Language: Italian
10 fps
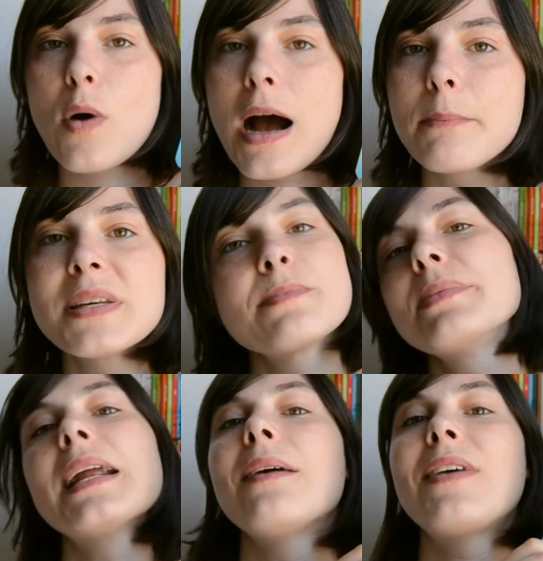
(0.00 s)
qua mi
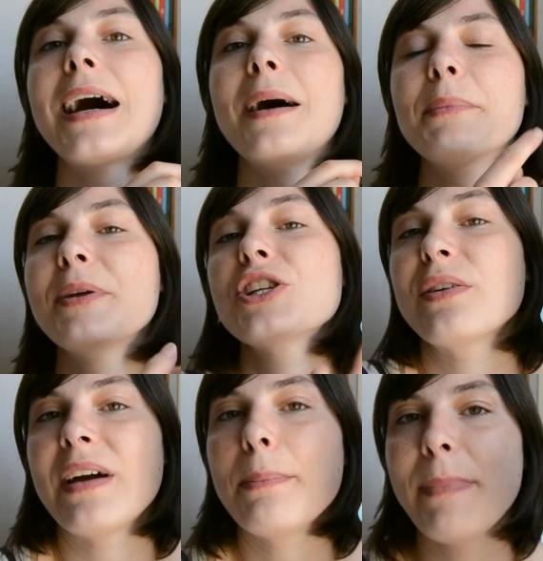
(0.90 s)
ispirava mi
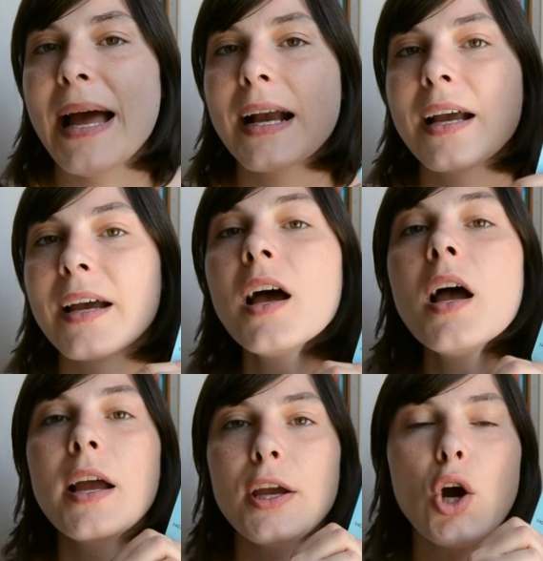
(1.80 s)
piaceva il
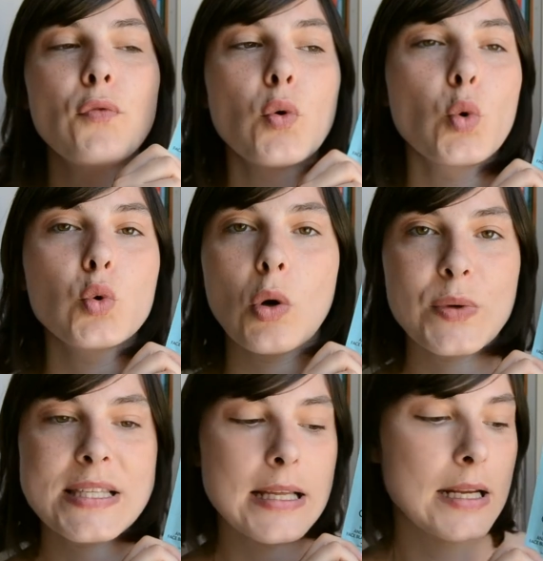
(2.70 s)
pack e ho voluto
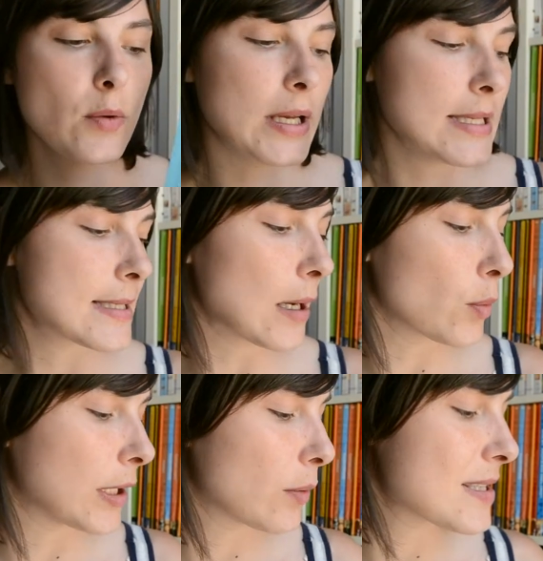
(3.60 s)
acquistare questa
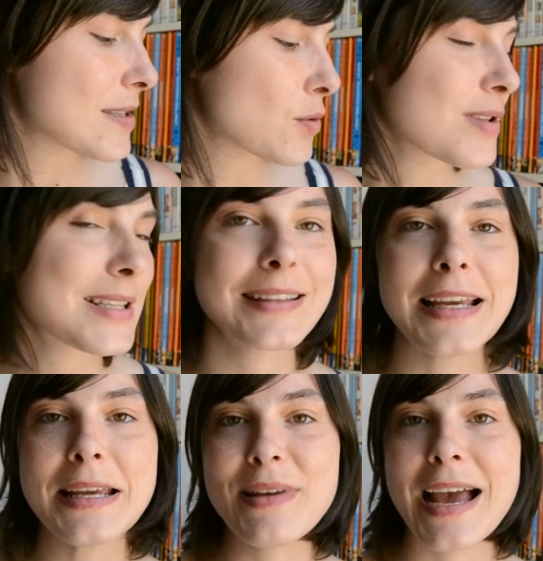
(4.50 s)
quindi questi sono
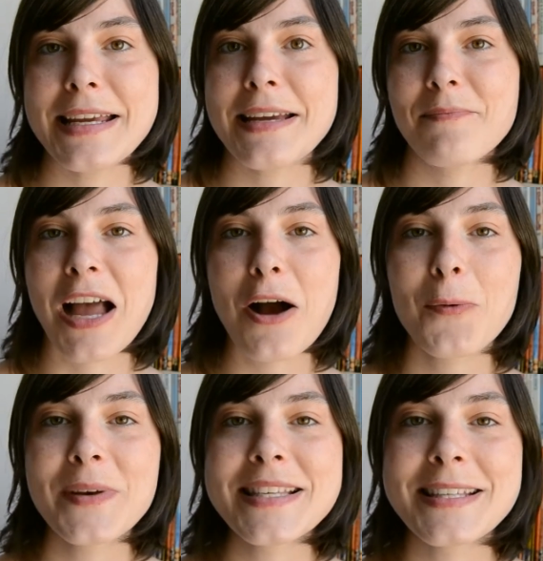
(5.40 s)
stati i miei
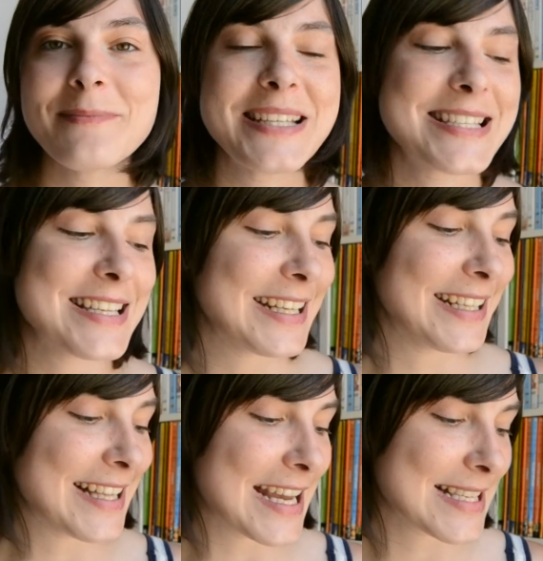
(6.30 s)
acquisti
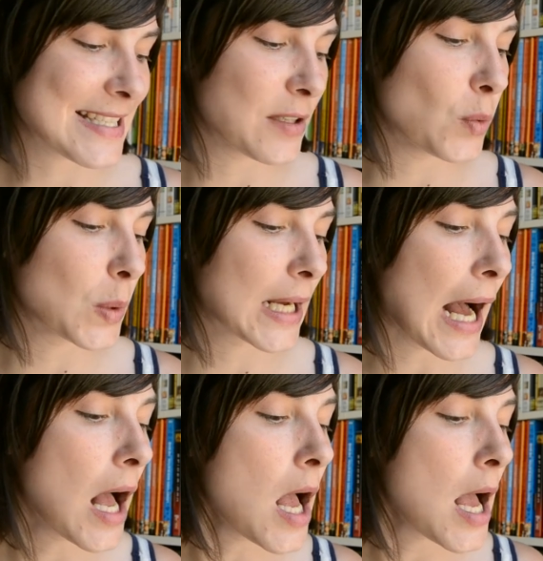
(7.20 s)
miseri da S lunga
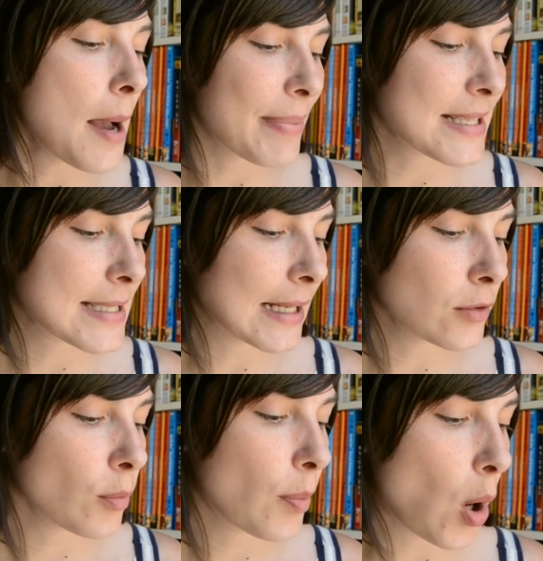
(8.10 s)

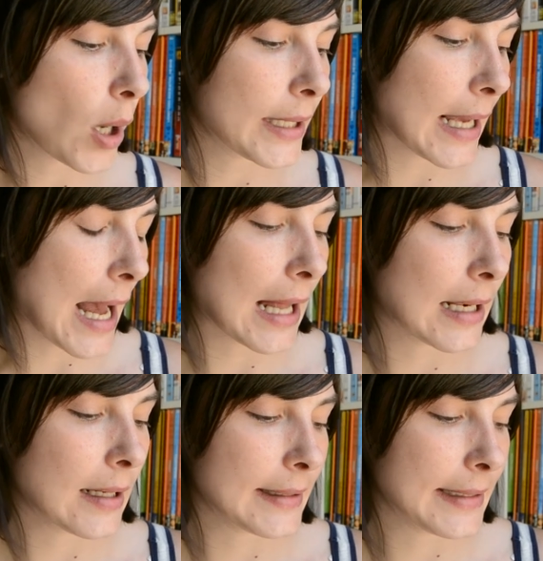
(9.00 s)
passando poi
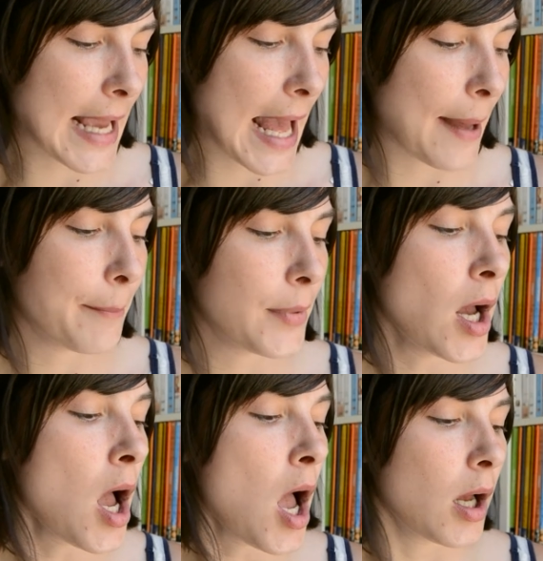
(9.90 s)
al DM
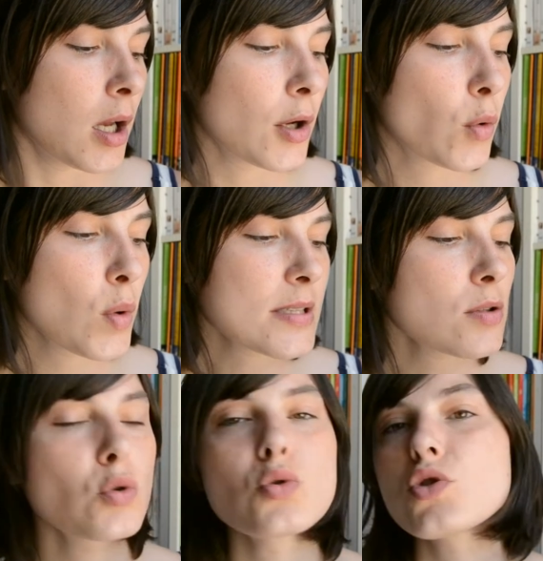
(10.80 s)
eh,
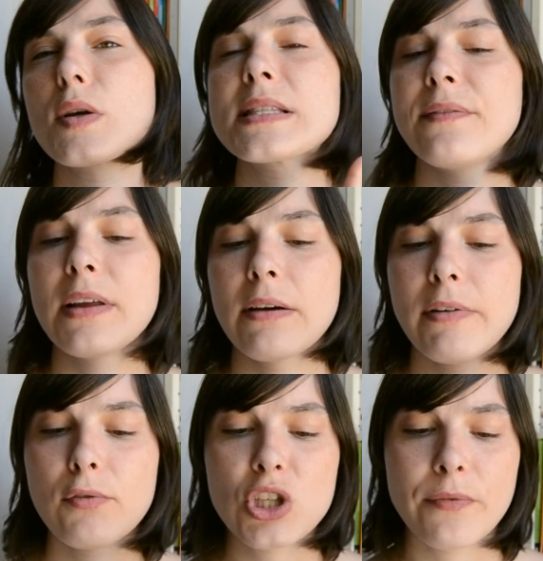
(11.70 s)
questo non so se ve
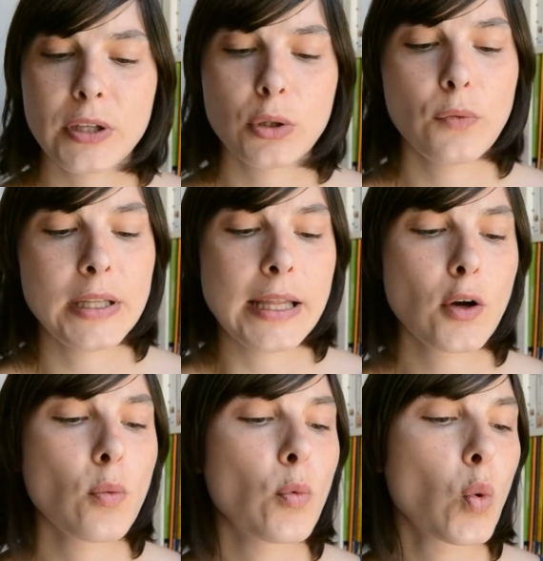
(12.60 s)
l'avevo già fatto vedere
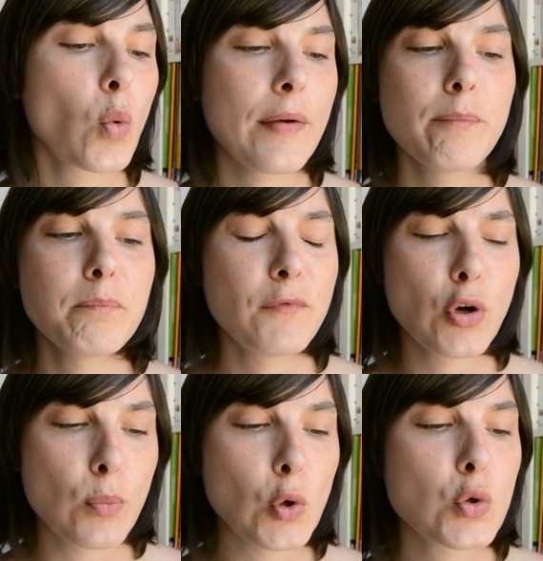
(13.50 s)
comunque ve
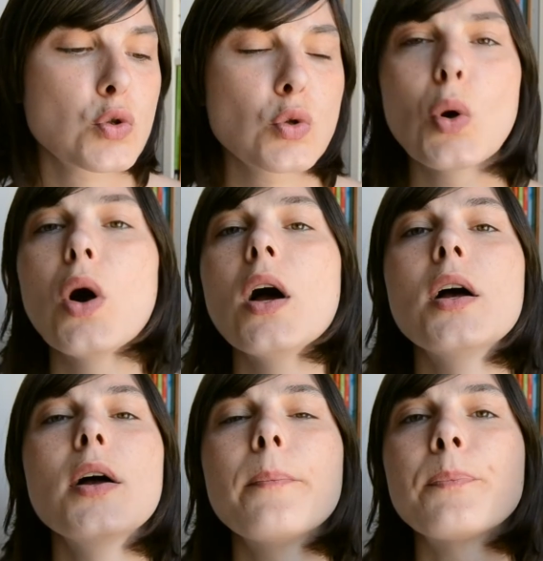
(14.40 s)
lo mostro
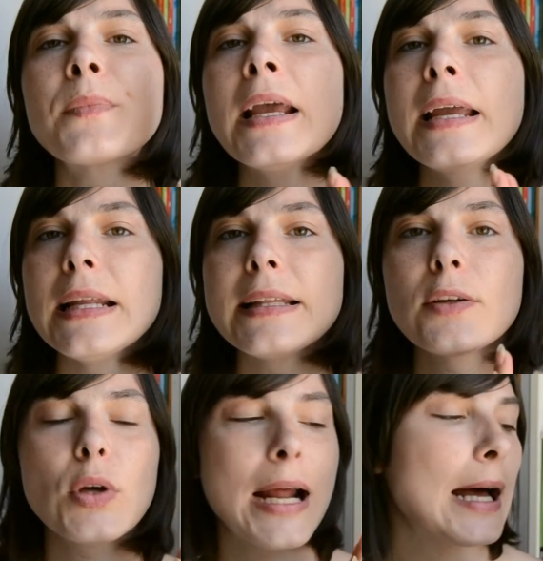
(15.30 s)
ehm, il
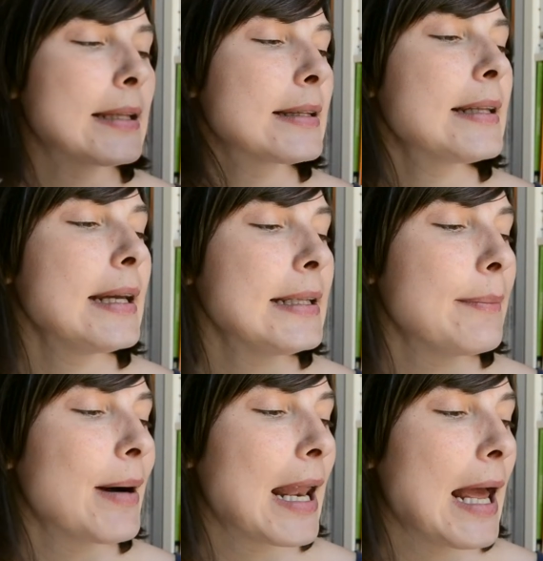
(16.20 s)
deodorante di
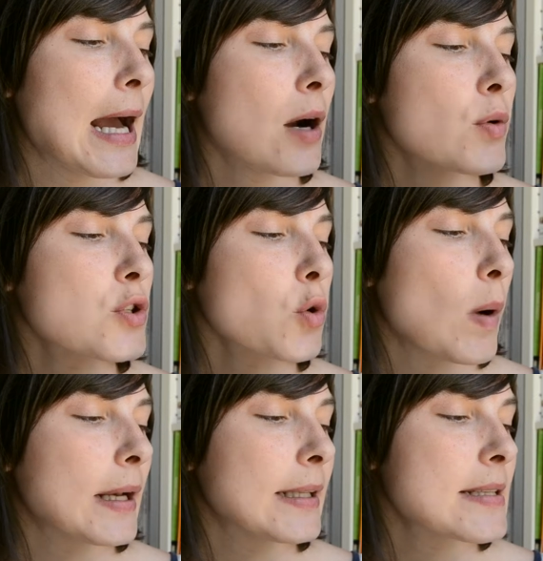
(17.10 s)
Balea questo
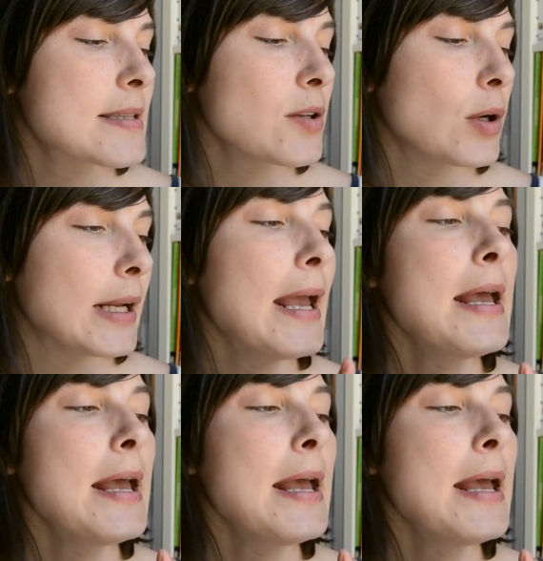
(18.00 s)
qua in edizione